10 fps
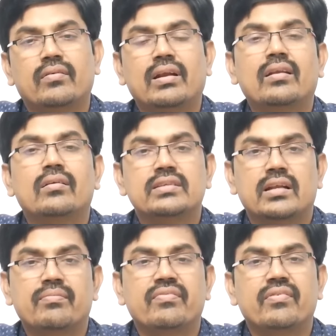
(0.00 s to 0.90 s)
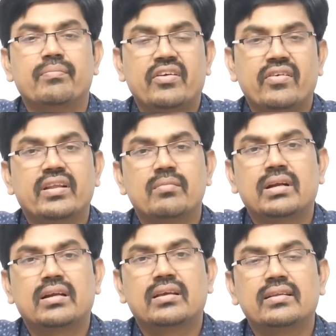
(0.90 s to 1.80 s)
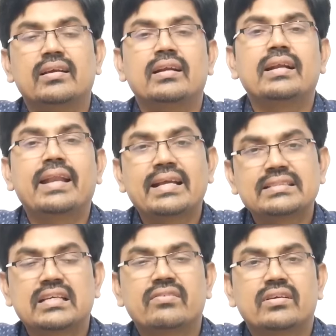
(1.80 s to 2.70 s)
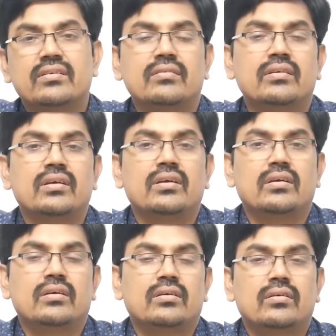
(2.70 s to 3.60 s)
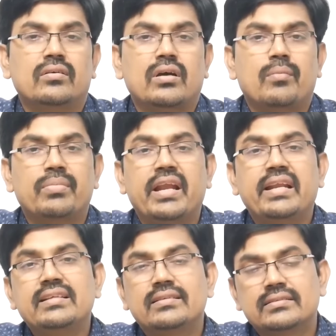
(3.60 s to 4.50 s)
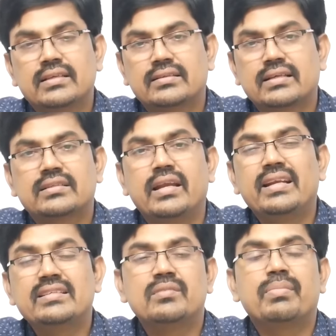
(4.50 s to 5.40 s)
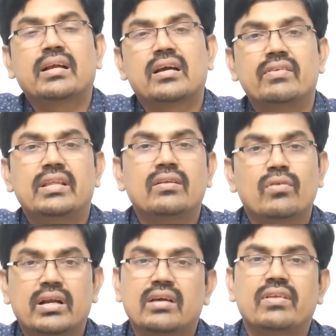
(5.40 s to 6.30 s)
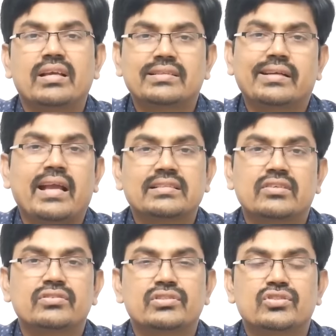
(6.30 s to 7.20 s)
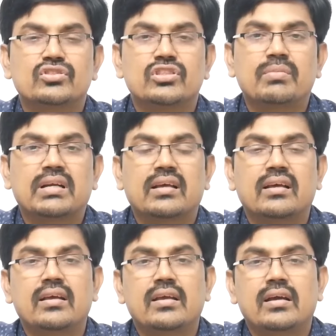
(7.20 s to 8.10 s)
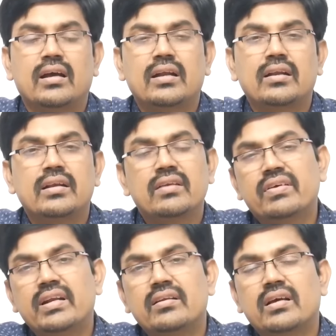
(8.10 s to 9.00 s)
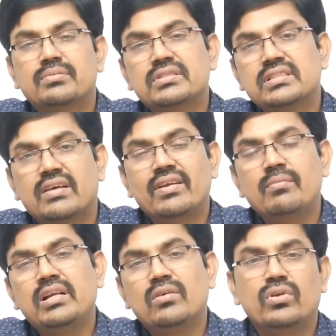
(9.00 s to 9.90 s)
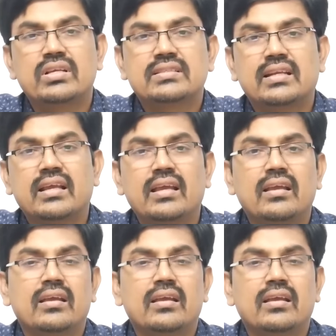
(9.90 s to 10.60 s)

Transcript: వాళ్ళలో చాలా ఫేవరెట్ అనమాట ఎందుకంటే ట్యాక్స్ సేవర్ ఎయిటీ సెక్షన్ ఎయిటీసీ ప్రకారం ఏంటంటే వన్ అండ్ హాఫ్ ల్యాక్స్ ట్యాక్స్ సేవ్ చేసుకోవచ్చు అనమాట అండ్ డిఫరెంట్ ఆప్షన్స్ అవైలబిలిటీ ఉన్నా సరే